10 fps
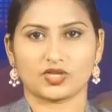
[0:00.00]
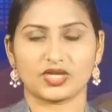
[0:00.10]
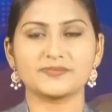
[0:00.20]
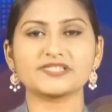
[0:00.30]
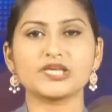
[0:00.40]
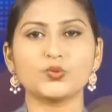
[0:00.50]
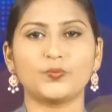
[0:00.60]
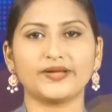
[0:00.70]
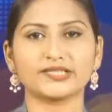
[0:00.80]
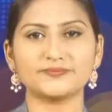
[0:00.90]
నమస్తే
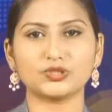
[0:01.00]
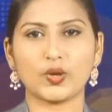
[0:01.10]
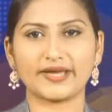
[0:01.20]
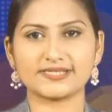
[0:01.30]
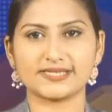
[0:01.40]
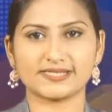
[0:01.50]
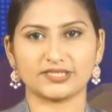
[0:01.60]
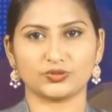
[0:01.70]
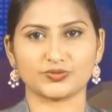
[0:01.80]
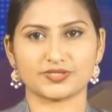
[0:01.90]
వెల్కమ్ టు కే సిక్స్
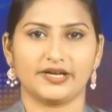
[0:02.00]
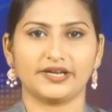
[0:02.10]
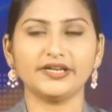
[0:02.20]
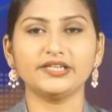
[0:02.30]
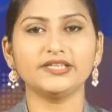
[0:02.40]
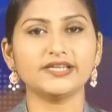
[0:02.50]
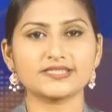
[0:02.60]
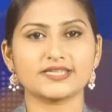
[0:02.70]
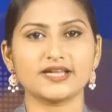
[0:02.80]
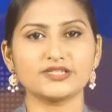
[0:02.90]
న్యూస్ గ్రీన్ ఇండియా
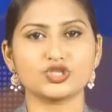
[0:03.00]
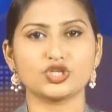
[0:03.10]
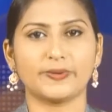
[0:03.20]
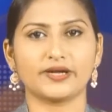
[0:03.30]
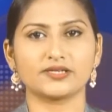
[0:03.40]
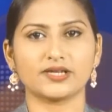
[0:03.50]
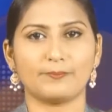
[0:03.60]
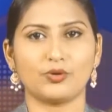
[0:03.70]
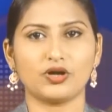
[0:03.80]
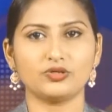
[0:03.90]
ఛాలెంజ్ లో భాగంగా
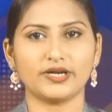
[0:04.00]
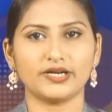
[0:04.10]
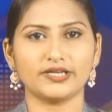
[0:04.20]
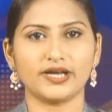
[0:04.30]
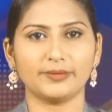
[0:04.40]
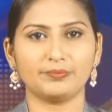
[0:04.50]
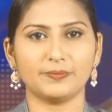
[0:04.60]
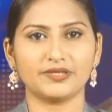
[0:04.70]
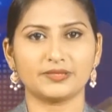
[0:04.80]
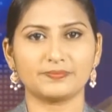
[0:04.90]
మొక్కలు నాటిన
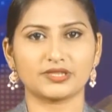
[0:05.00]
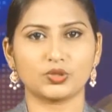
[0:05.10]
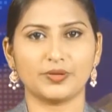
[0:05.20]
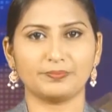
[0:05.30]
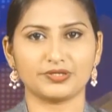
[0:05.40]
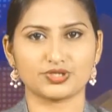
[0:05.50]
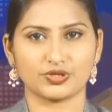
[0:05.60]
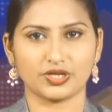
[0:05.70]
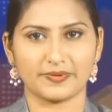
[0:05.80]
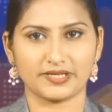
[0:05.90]
ఎంపీపీ దంపతులు ఎంపీ
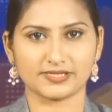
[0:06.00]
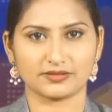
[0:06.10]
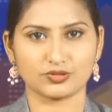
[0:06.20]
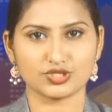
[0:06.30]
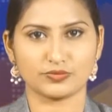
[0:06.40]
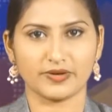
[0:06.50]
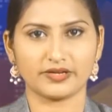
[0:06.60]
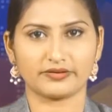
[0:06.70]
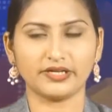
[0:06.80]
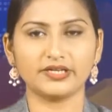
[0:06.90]
జోగినపల్లి సంతోష్ కుమార్
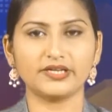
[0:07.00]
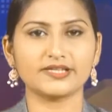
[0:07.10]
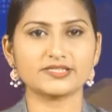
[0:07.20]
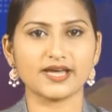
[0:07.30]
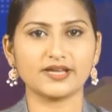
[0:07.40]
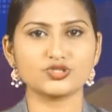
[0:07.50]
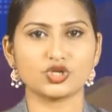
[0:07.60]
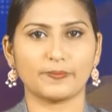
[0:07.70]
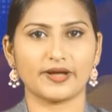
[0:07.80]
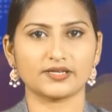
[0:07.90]
గ్రీన్ ఇండియా ఛాలెంజ్ లో
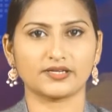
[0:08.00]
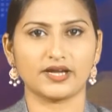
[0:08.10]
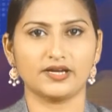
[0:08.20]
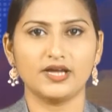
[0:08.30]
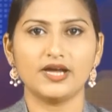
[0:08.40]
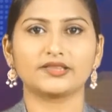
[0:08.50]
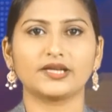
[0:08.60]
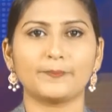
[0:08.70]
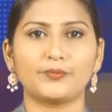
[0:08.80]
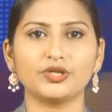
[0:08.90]
భాగంగా తన
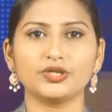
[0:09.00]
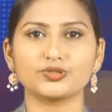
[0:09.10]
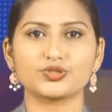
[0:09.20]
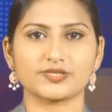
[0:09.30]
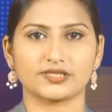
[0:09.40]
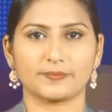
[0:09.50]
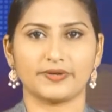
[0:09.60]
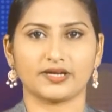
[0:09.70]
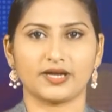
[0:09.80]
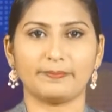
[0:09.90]
పుట్టినరోజు
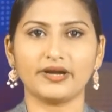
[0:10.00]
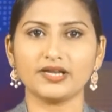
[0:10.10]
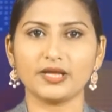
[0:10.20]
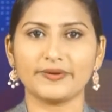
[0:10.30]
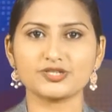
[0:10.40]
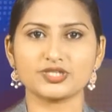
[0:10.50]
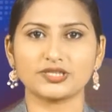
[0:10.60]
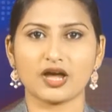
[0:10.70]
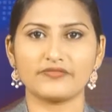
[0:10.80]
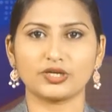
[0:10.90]
సందర్భంగా మండల పరిషత్
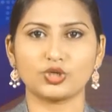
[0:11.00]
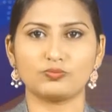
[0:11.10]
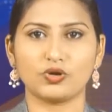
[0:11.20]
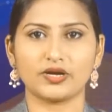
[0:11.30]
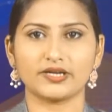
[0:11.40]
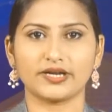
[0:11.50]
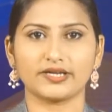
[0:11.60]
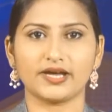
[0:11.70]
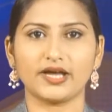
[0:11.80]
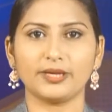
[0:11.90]
ఆవరణలో మొక్క
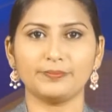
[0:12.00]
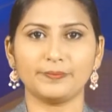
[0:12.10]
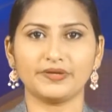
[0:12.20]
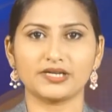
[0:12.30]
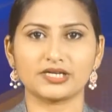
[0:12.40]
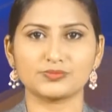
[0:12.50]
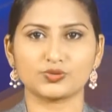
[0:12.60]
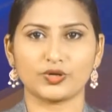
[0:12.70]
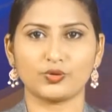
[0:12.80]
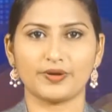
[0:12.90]
నాటిన ఎంపీపీ గంగం
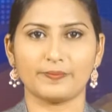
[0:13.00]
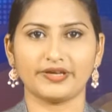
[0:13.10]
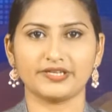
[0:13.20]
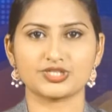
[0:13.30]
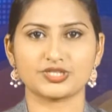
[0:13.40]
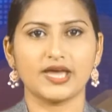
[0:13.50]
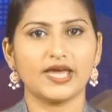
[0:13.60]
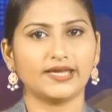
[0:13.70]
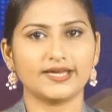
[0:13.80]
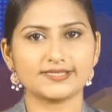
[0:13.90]
స్వరూప మహేష్
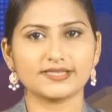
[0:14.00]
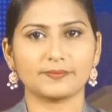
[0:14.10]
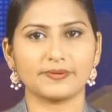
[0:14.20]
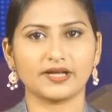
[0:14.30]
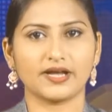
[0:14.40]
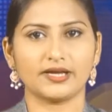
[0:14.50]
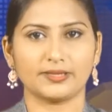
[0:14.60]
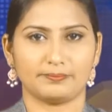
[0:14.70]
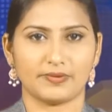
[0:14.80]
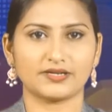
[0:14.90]
ఈ సందర్భంగా
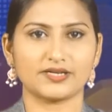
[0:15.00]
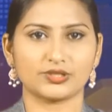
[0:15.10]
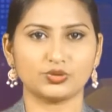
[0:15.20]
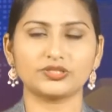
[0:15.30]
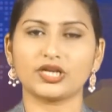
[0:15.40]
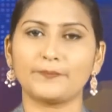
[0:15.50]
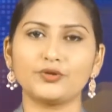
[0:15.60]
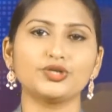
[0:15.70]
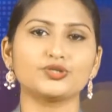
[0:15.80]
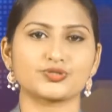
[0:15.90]
మాట్లాడుతూ తన
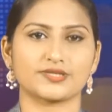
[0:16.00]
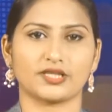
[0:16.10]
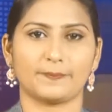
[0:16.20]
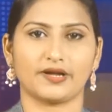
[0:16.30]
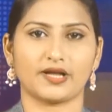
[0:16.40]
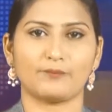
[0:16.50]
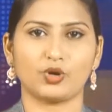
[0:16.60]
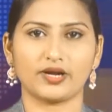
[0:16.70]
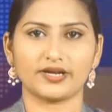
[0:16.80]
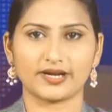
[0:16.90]
పుట్టినరోజు సందర్భంగా
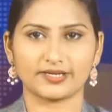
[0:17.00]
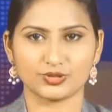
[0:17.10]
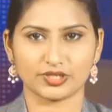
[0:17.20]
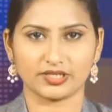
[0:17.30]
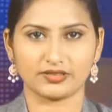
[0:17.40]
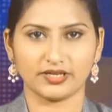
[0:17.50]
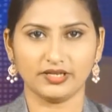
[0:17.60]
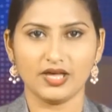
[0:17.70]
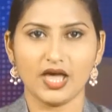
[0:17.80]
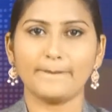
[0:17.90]
మొక్క నాటడం జరిగిందని
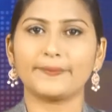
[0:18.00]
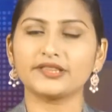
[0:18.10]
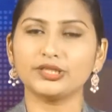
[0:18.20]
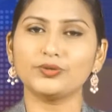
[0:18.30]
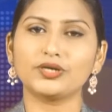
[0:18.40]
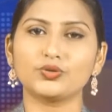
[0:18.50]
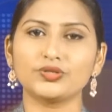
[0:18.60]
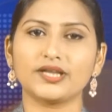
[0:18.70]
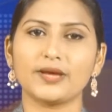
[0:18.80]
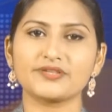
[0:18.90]
ప్రతి ఒక్కరూ
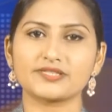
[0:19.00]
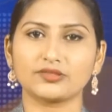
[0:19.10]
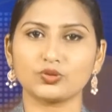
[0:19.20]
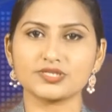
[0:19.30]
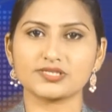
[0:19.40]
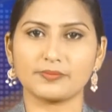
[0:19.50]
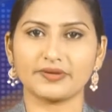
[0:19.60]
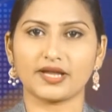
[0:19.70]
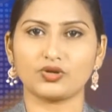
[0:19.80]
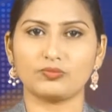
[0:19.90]
ఇలా మీ సంతోష
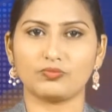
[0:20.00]
సమయాల్లో